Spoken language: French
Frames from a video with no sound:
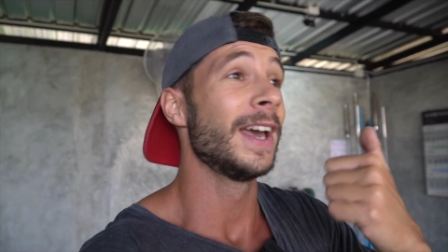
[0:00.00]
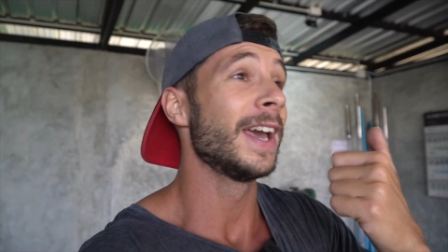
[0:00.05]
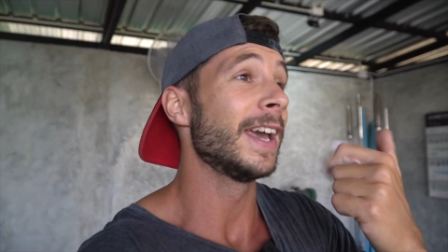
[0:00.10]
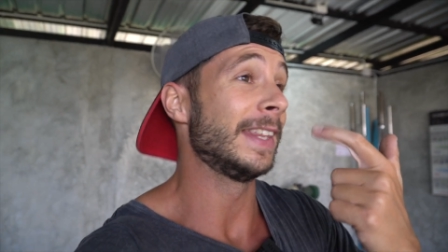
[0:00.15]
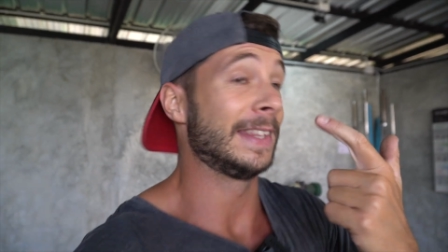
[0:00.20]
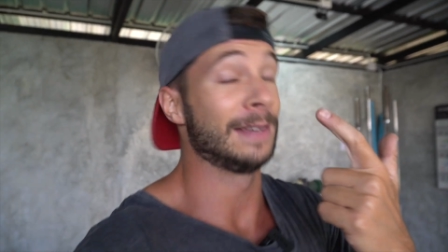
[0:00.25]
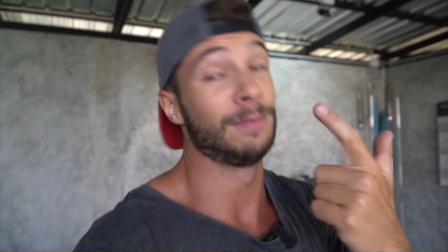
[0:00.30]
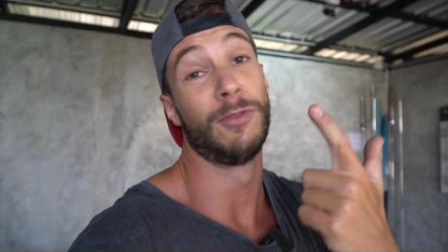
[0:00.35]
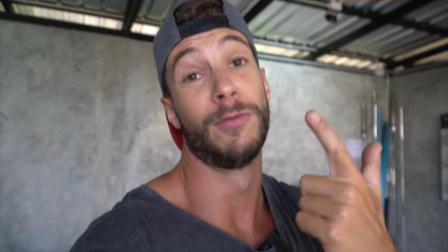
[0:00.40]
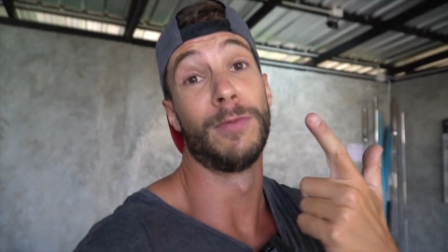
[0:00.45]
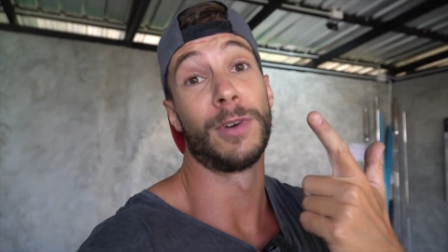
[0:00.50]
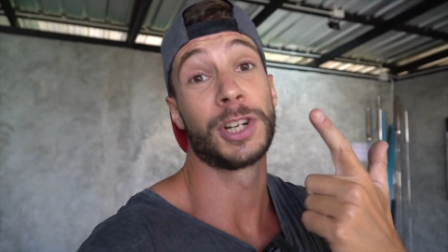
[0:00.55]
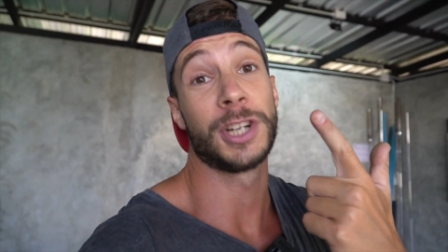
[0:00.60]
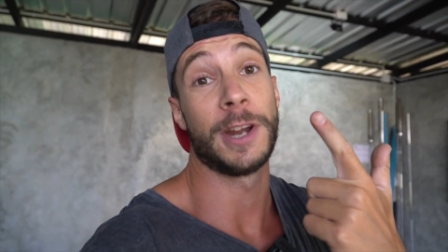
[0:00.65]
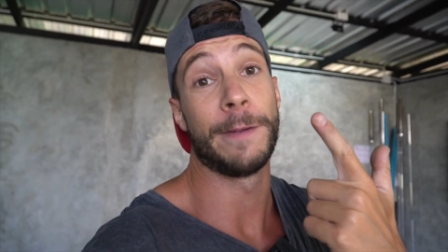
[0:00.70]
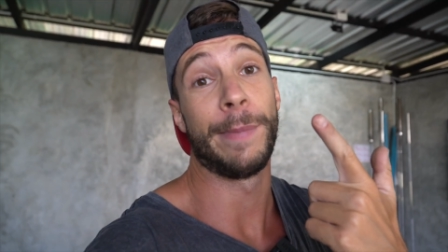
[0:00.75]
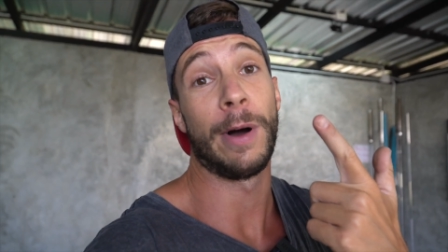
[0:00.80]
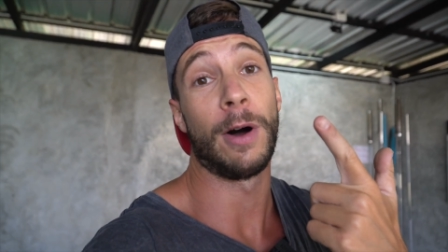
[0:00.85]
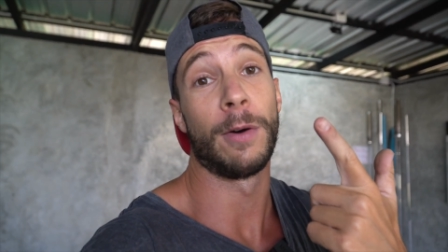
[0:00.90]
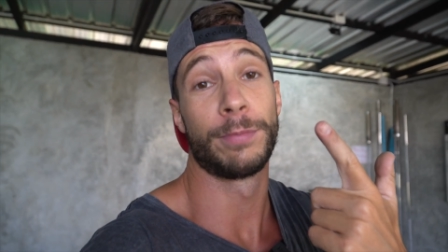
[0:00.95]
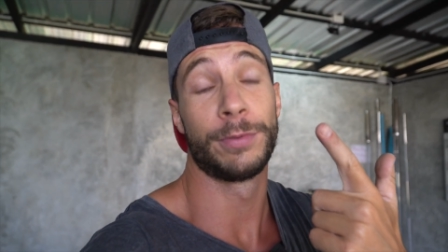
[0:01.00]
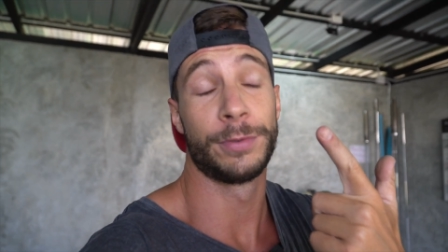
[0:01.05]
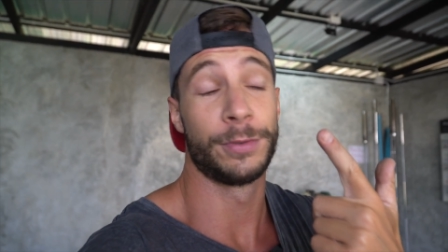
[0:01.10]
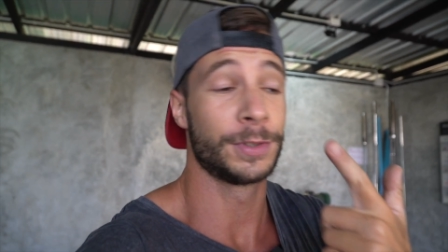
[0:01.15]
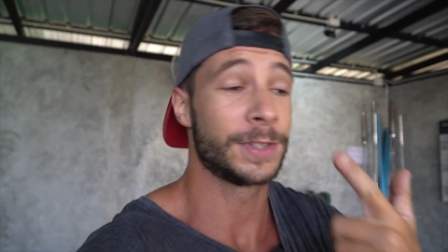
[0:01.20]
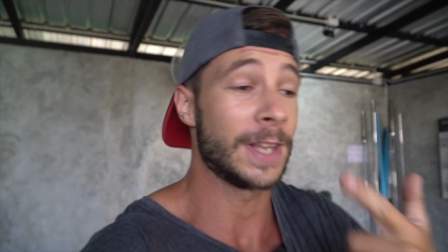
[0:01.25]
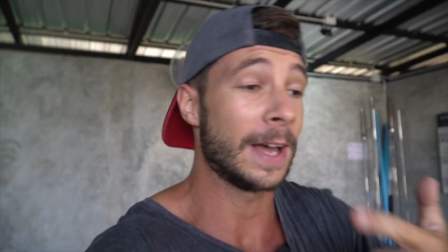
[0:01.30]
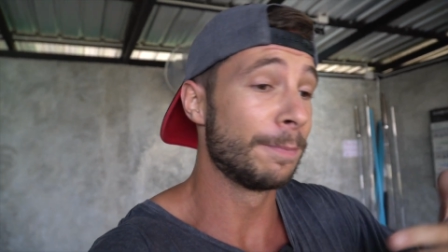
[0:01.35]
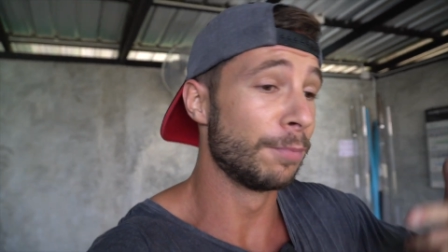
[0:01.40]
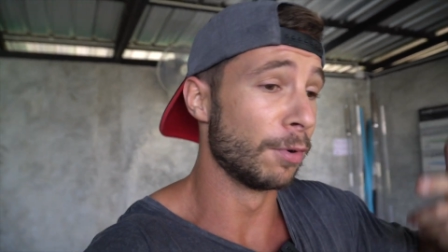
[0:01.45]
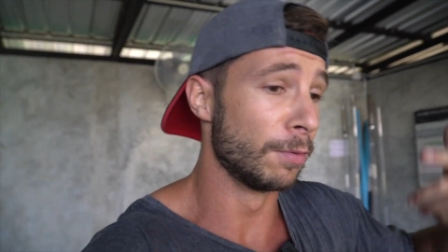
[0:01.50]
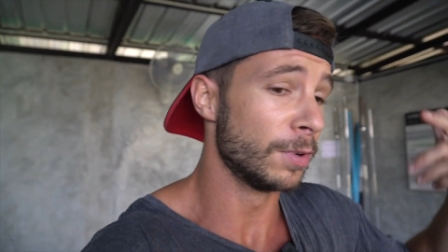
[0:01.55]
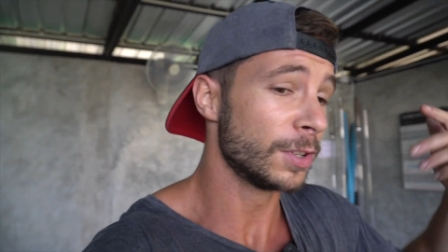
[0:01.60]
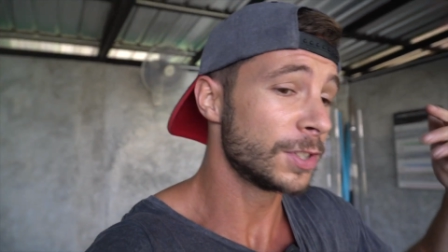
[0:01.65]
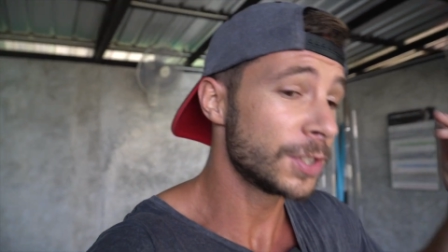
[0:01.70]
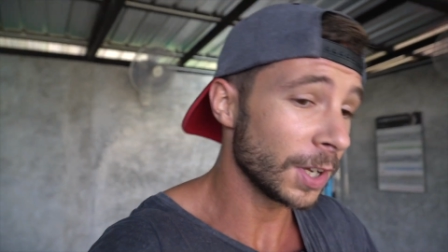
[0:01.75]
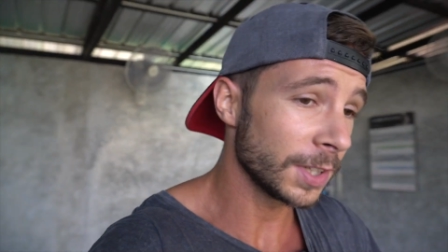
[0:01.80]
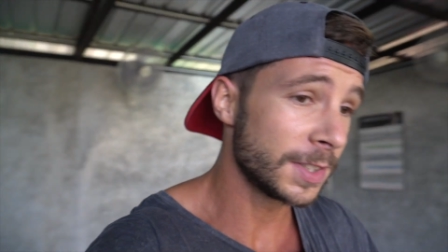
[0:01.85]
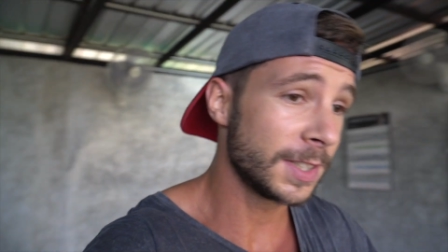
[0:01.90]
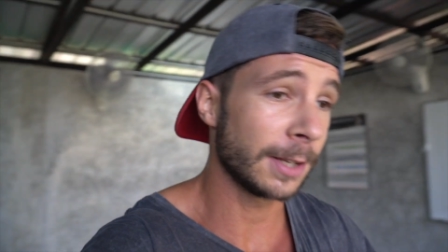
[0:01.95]
et des mouvements que j'aime pas en plus de ça pour me
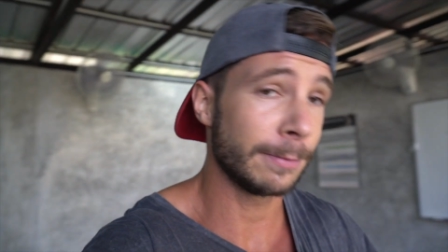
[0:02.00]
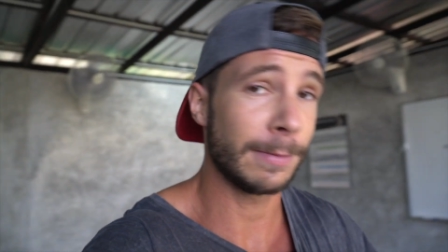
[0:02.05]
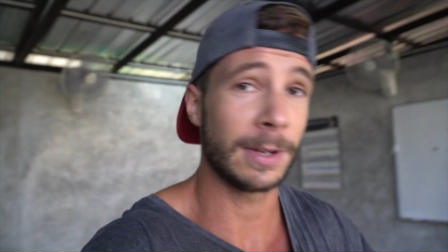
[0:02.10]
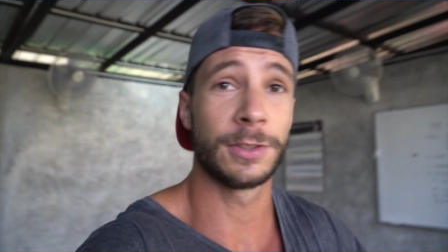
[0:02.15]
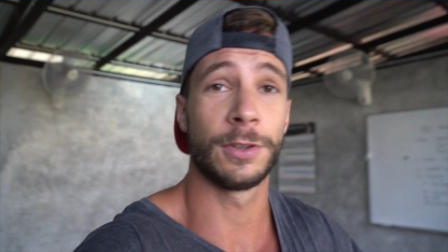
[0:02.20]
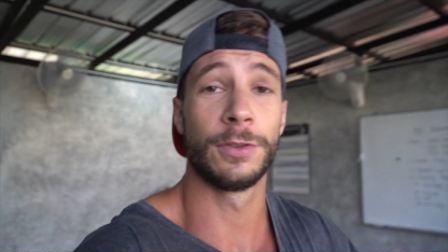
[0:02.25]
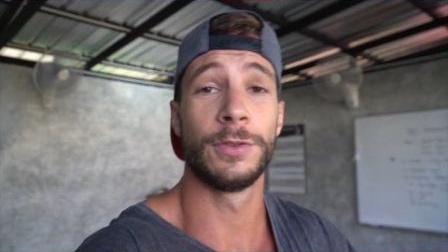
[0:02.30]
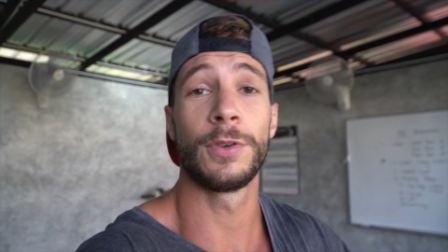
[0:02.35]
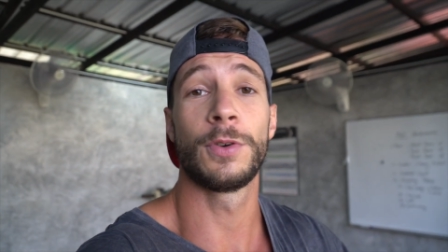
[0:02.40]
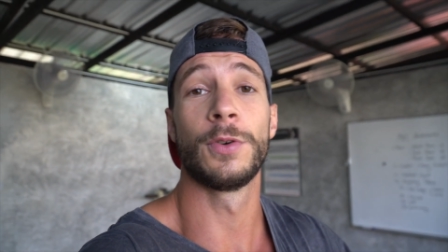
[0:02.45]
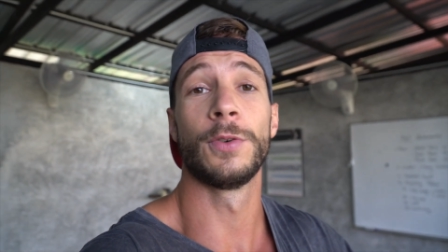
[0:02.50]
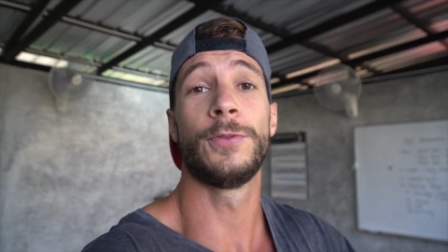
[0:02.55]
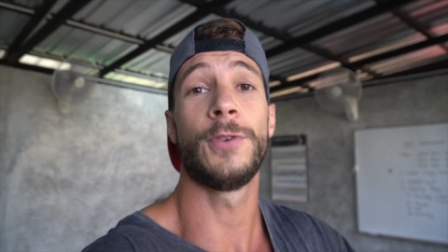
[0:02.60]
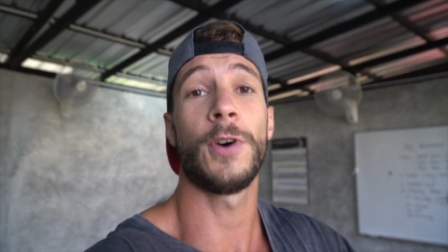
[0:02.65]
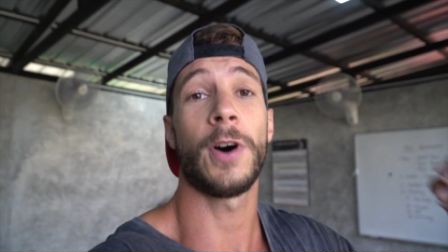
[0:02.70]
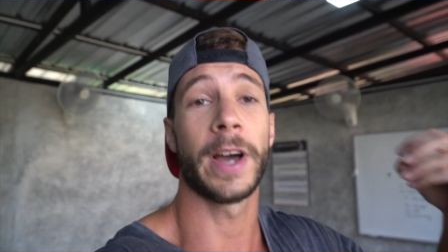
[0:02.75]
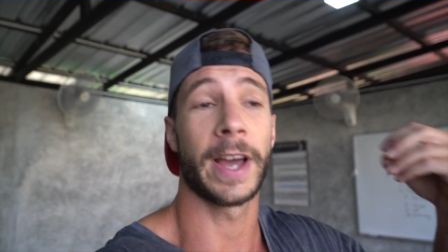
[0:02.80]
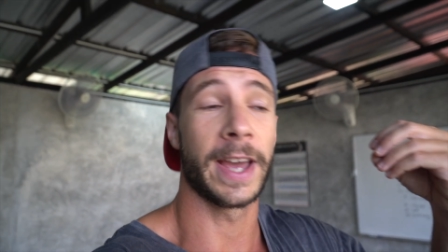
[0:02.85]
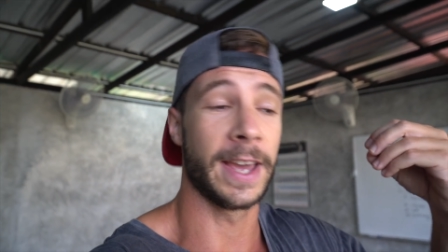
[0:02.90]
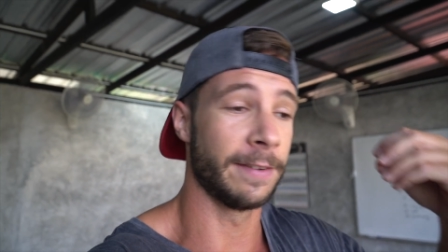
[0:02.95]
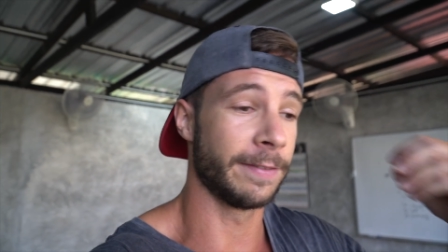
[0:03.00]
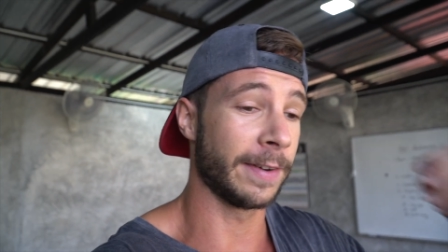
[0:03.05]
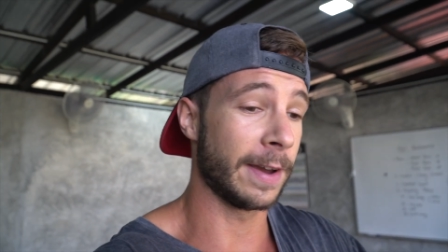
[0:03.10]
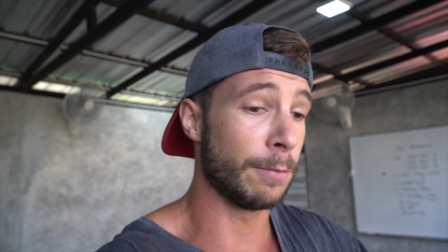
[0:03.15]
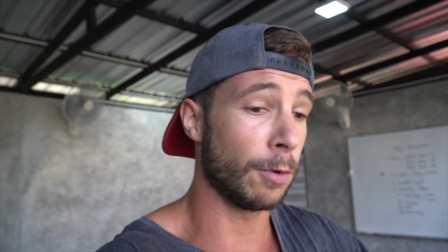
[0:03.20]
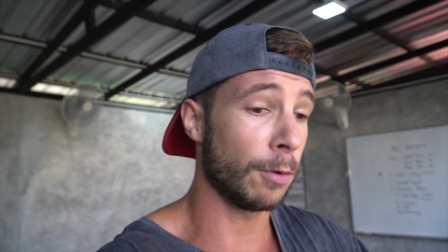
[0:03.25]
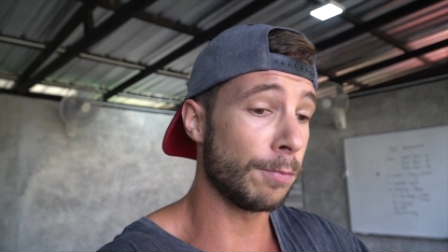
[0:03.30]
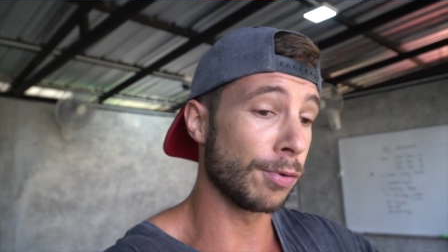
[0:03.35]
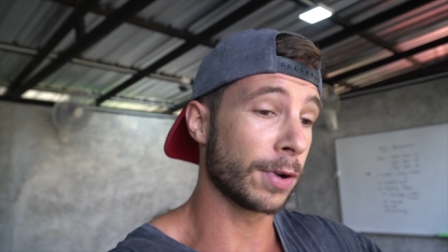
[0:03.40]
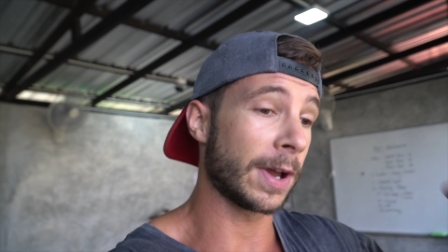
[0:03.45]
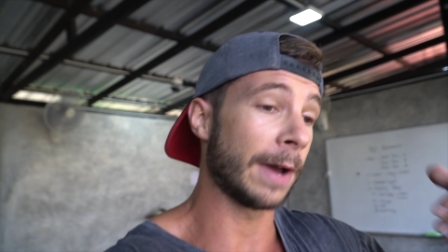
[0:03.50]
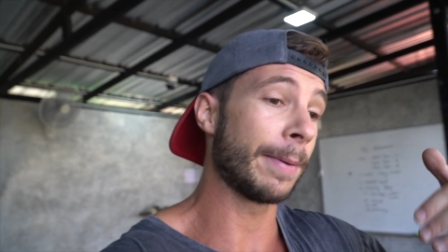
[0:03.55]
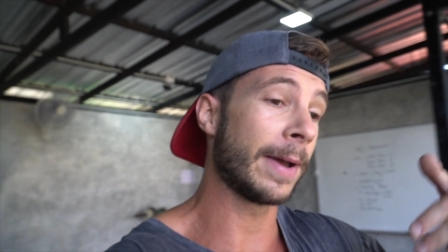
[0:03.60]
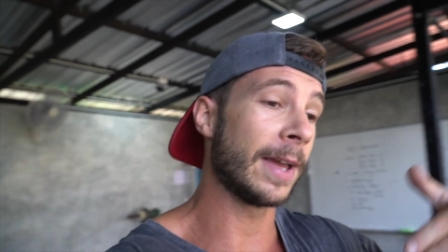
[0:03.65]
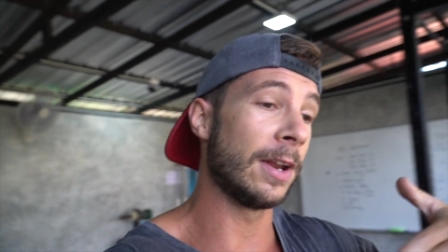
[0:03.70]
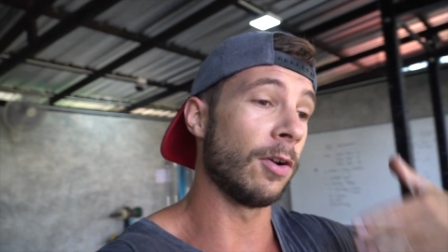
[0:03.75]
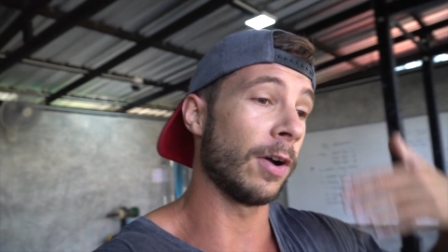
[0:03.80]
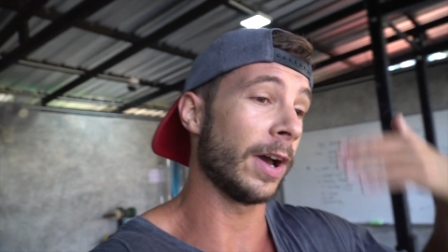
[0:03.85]
sortir de ma zone de confort et vraiment pour qu'après le